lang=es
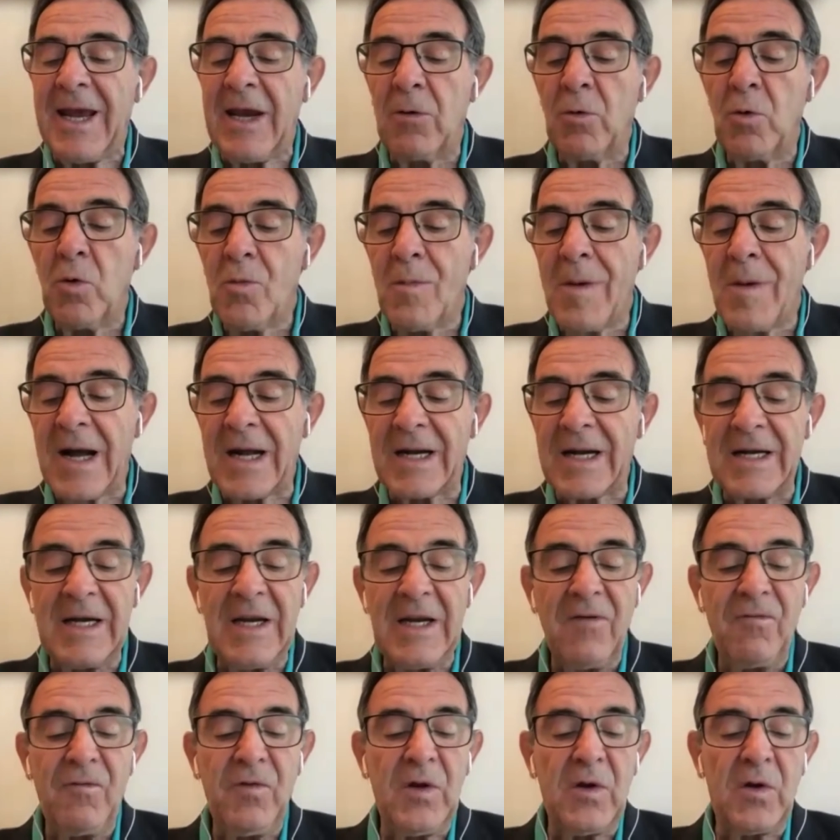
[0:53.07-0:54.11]
en un
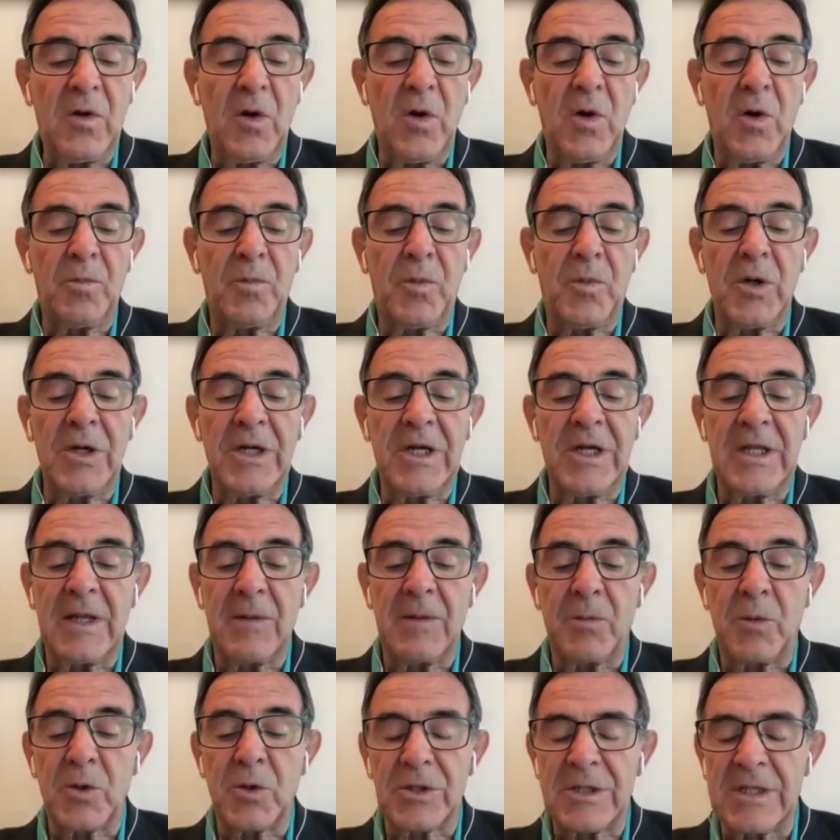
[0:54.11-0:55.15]
magnífico
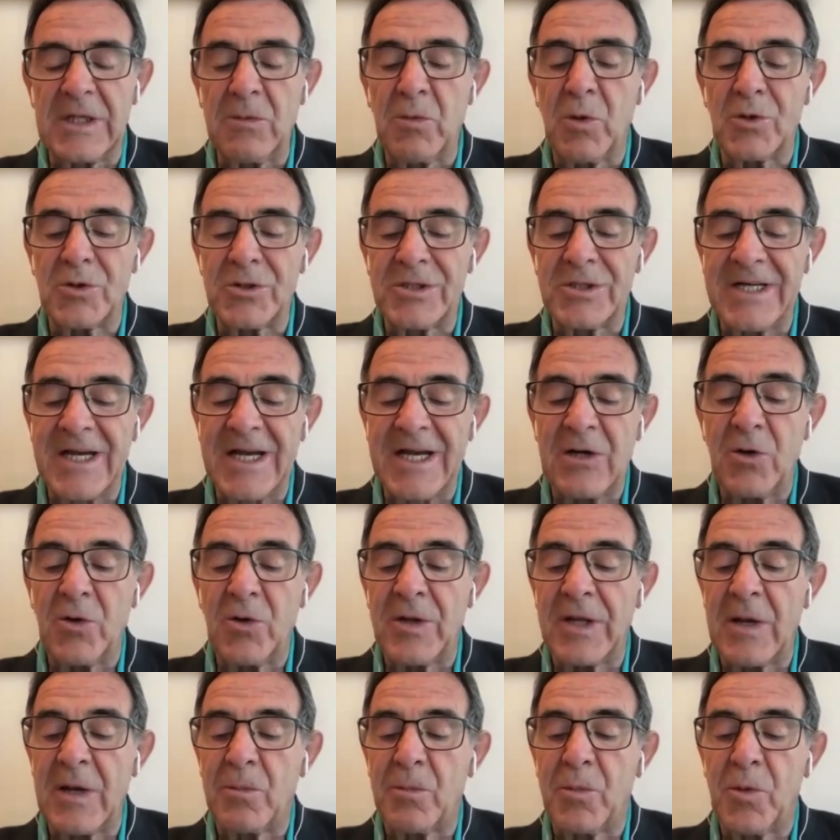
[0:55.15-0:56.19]
polideportivo
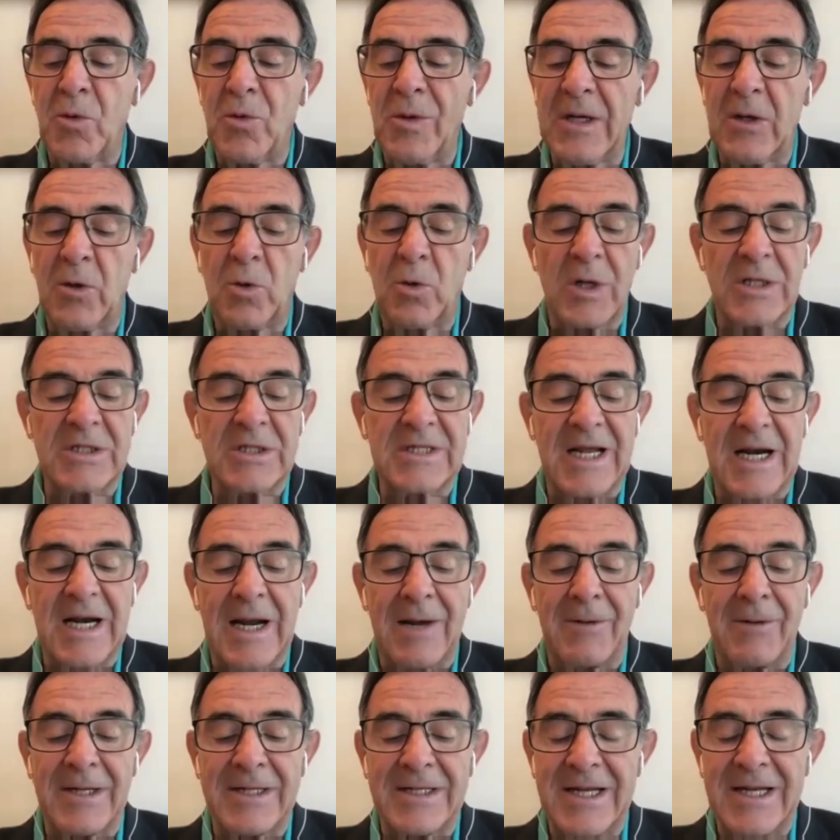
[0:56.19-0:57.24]
lleno de público
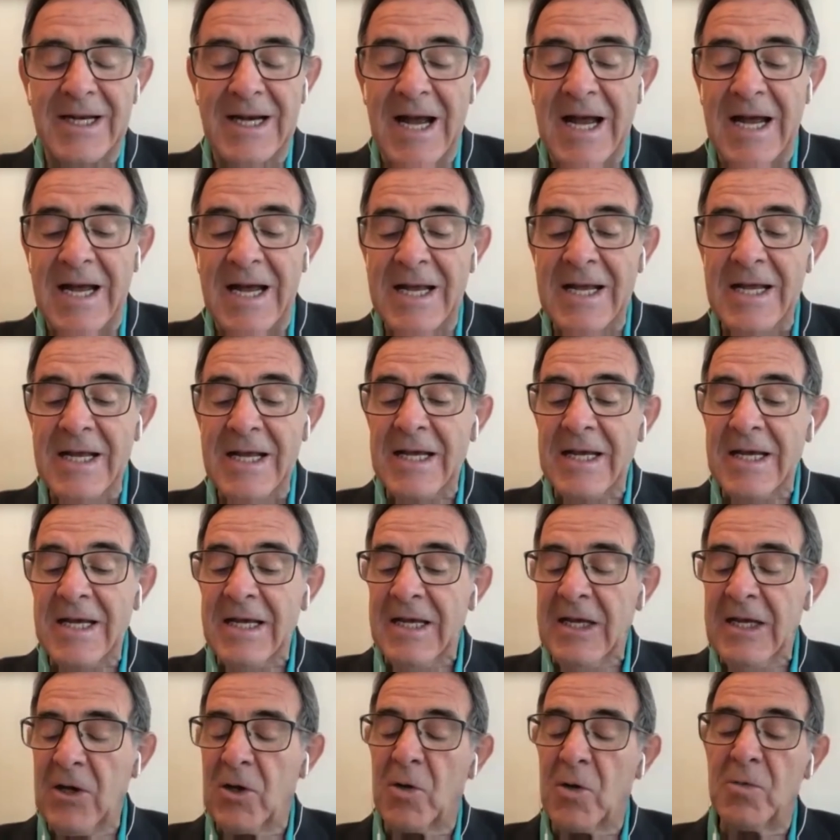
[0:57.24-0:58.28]
hasta la bandera
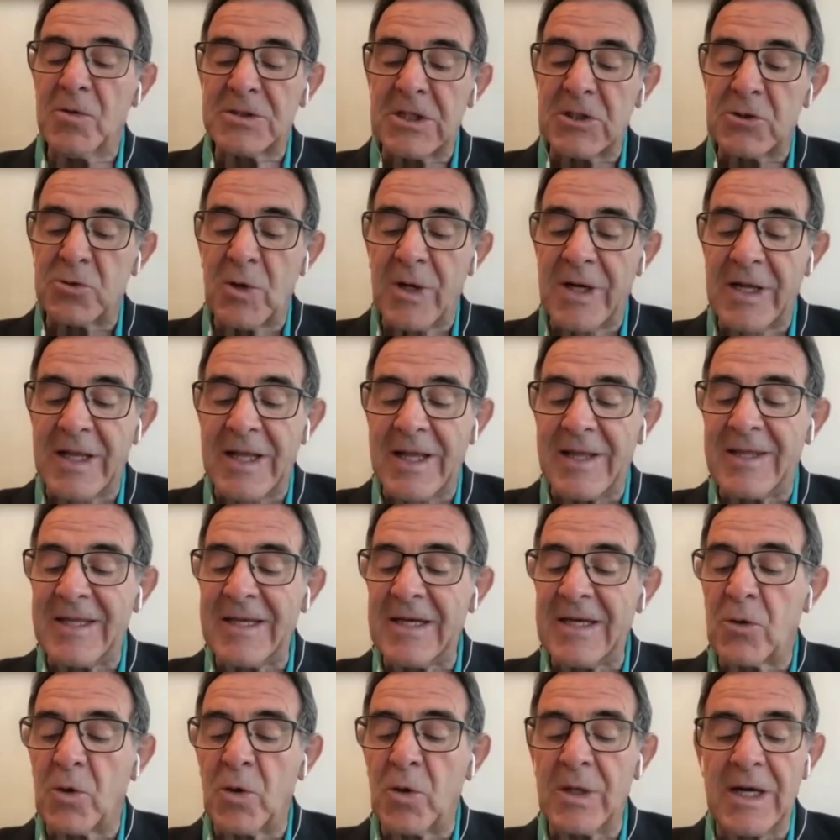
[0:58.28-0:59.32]
y como se suele
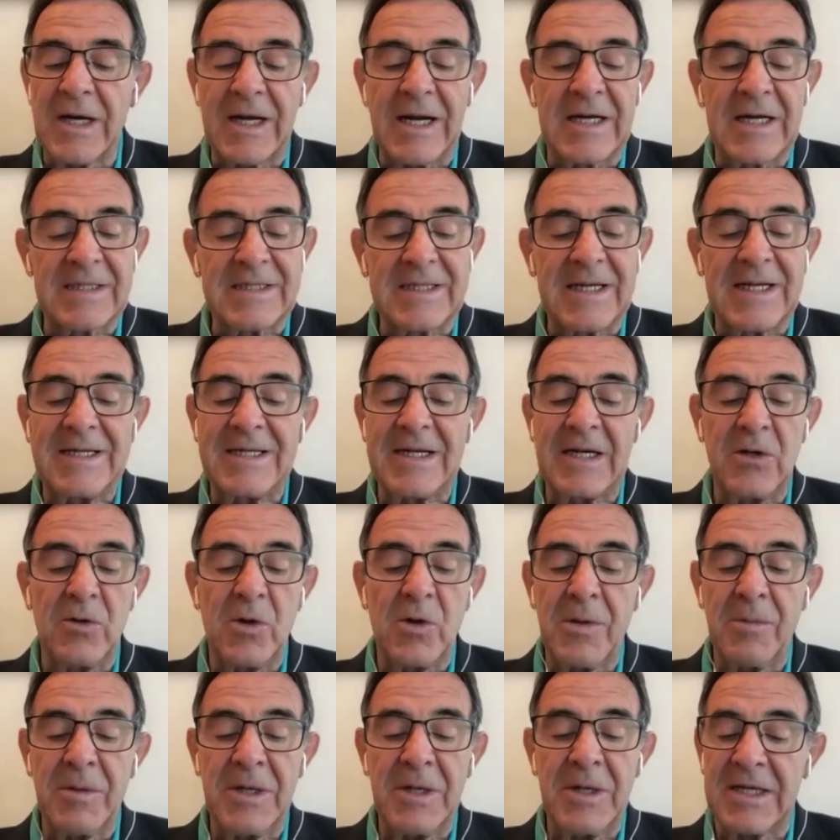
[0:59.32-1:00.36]
decir con el cartel
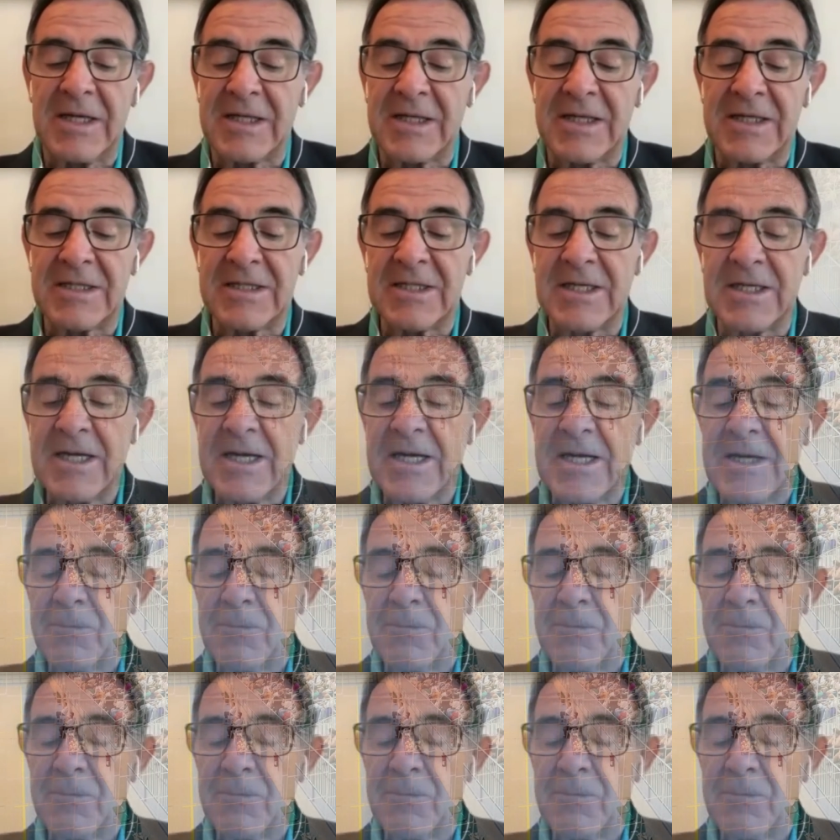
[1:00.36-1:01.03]
de no hay billetes.